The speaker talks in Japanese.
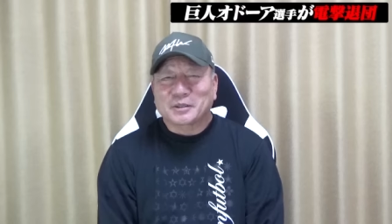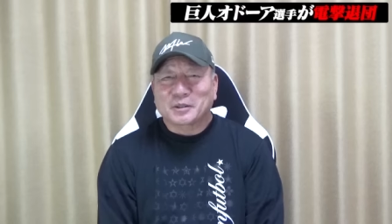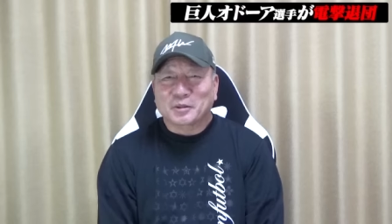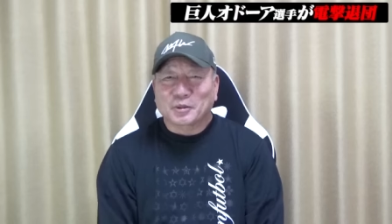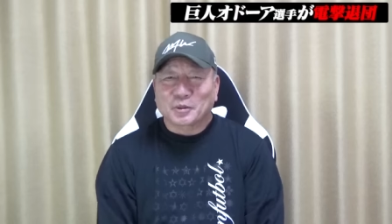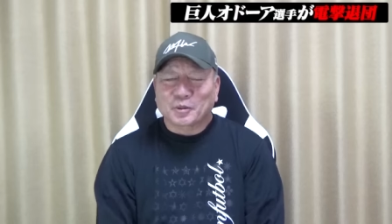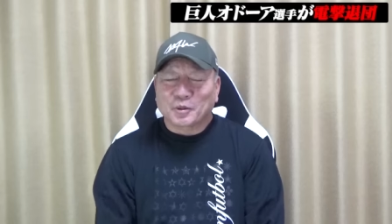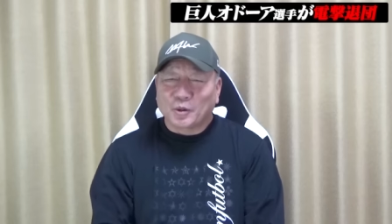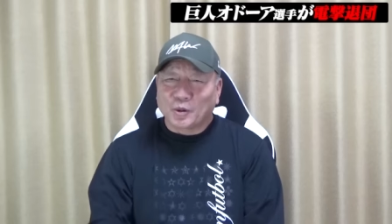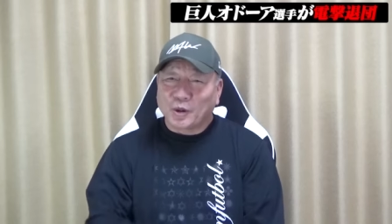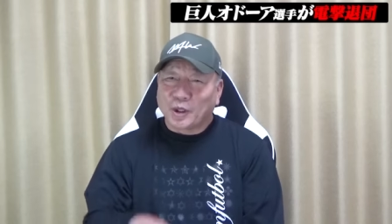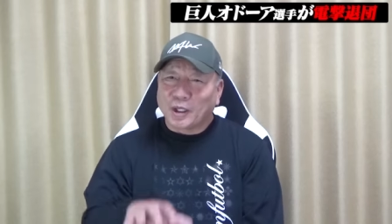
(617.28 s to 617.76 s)
ちょっ
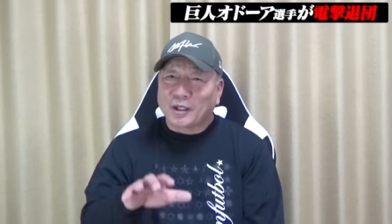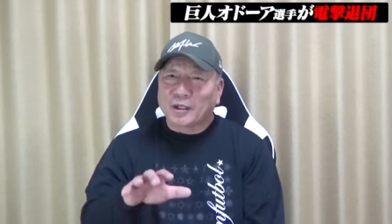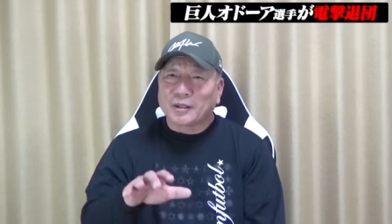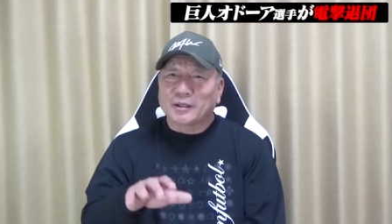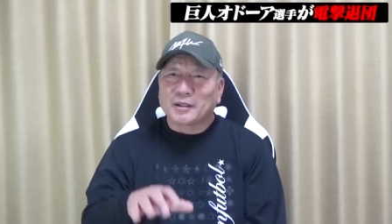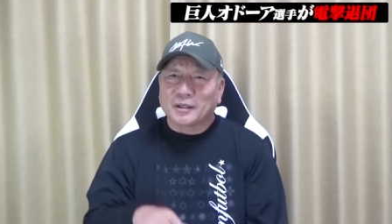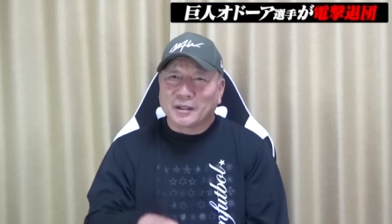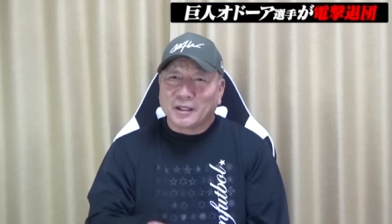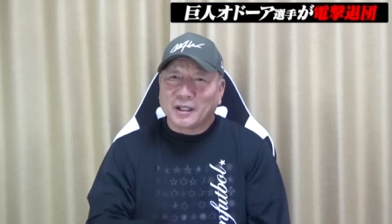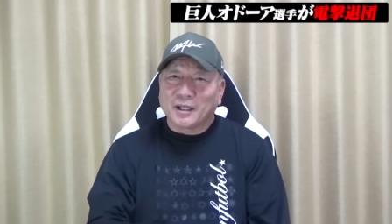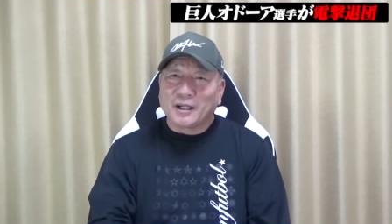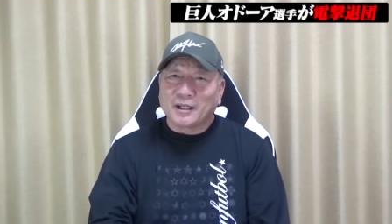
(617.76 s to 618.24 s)
と小柄
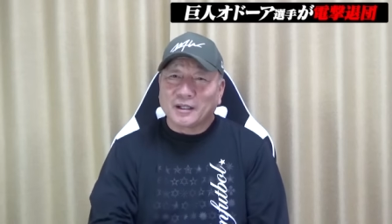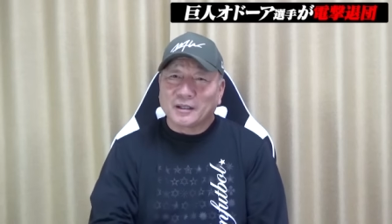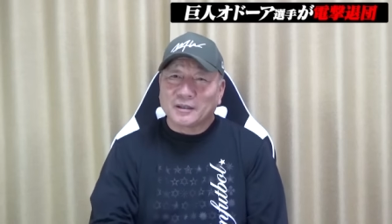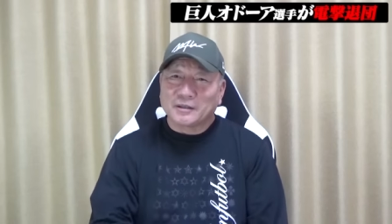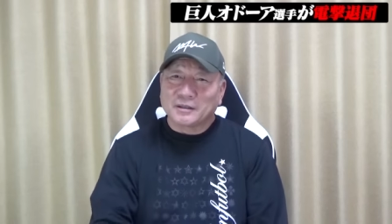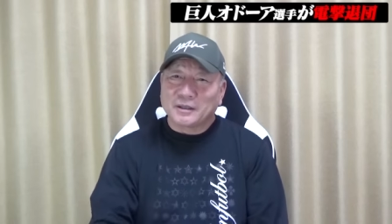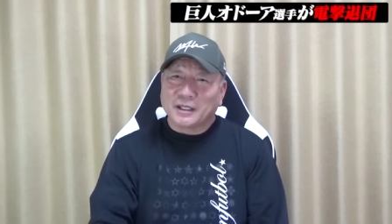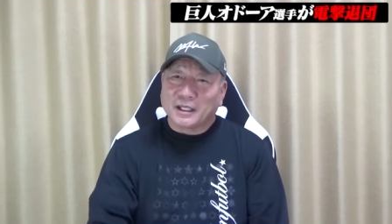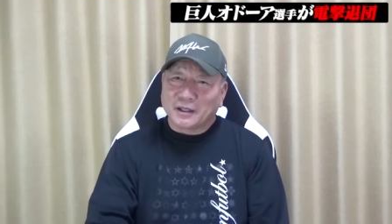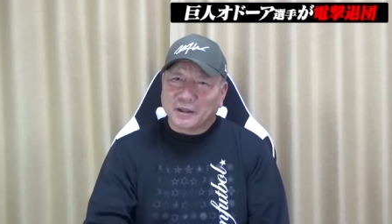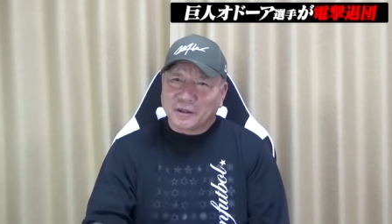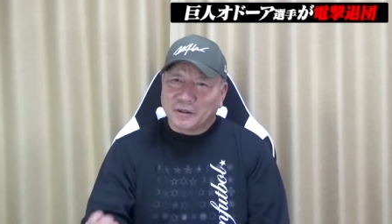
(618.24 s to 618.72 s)
でな
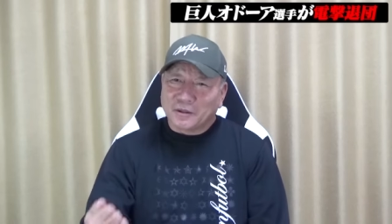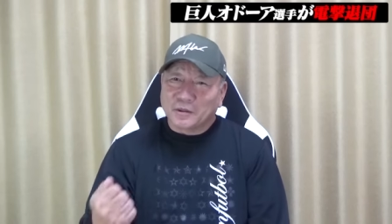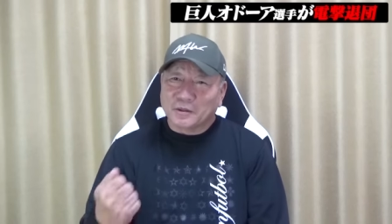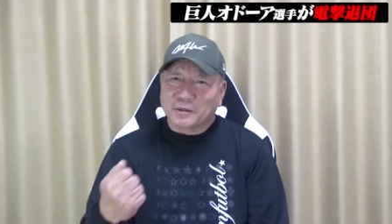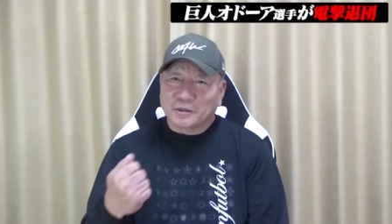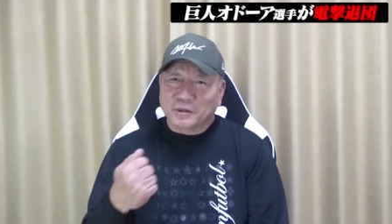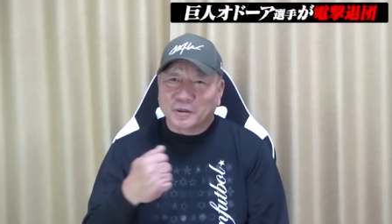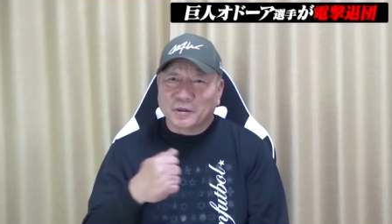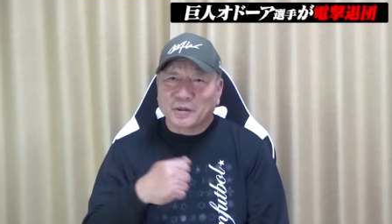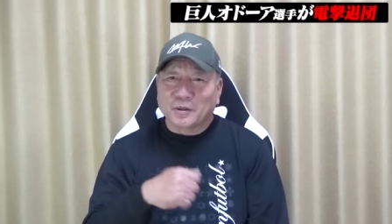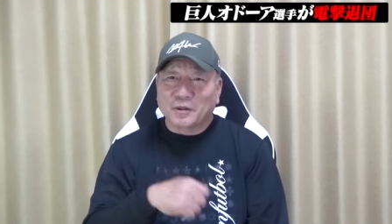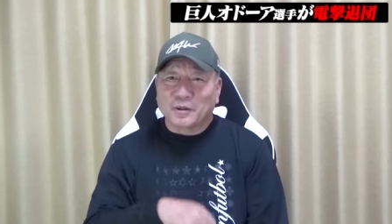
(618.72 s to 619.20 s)
だけど
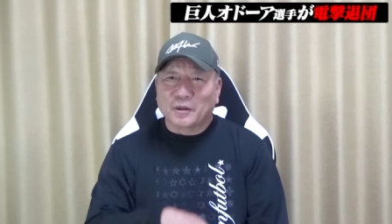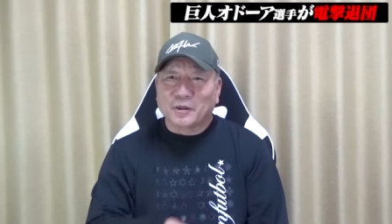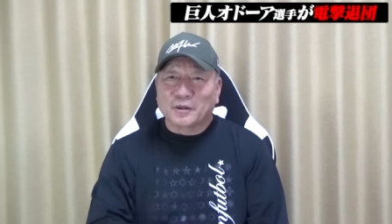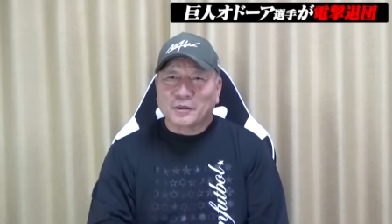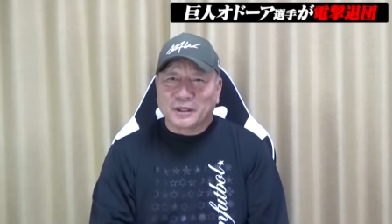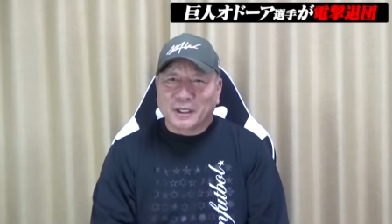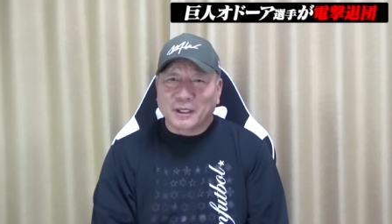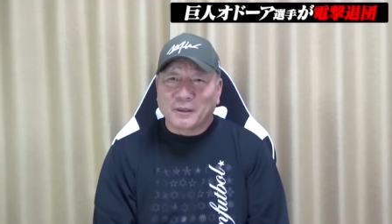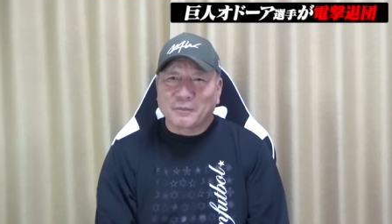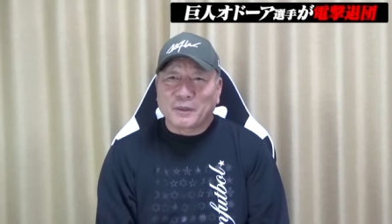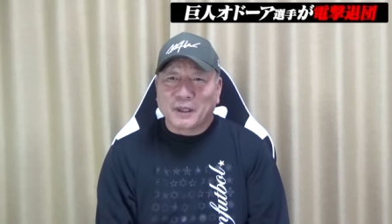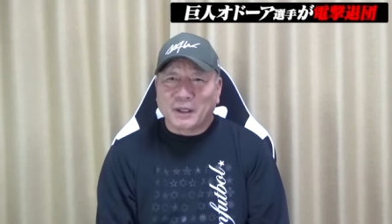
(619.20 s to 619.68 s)
そのね